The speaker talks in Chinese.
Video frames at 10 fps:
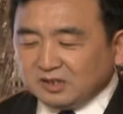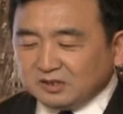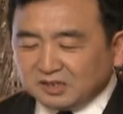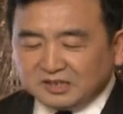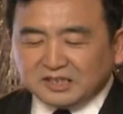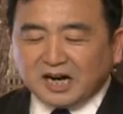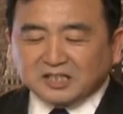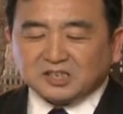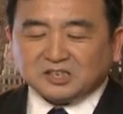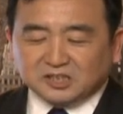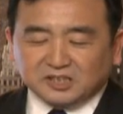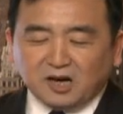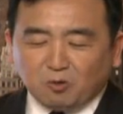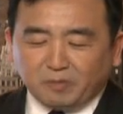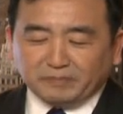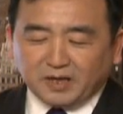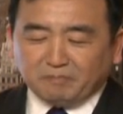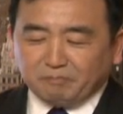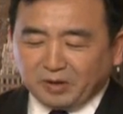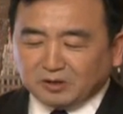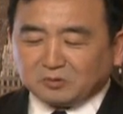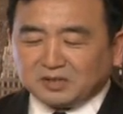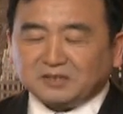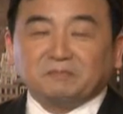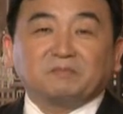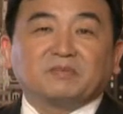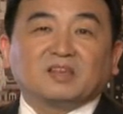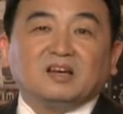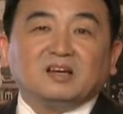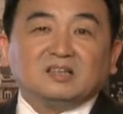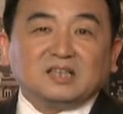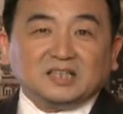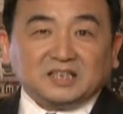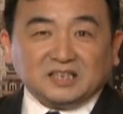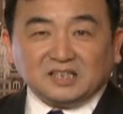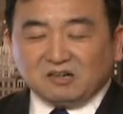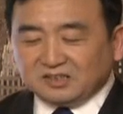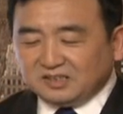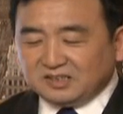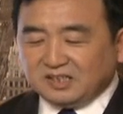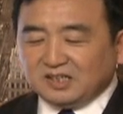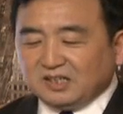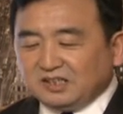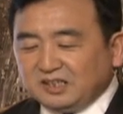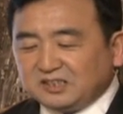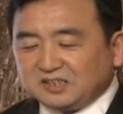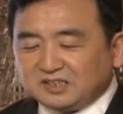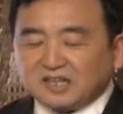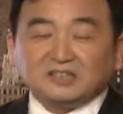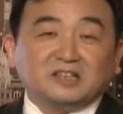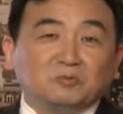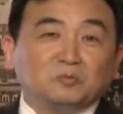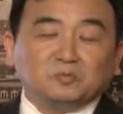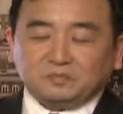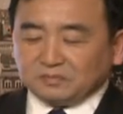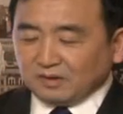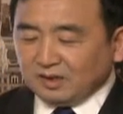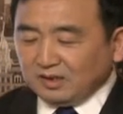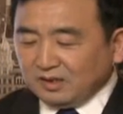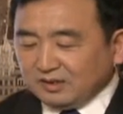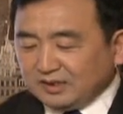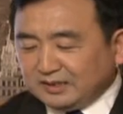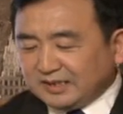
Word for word: 这依然是指导我们的北斗星。他提到了一些历史上的人物，紧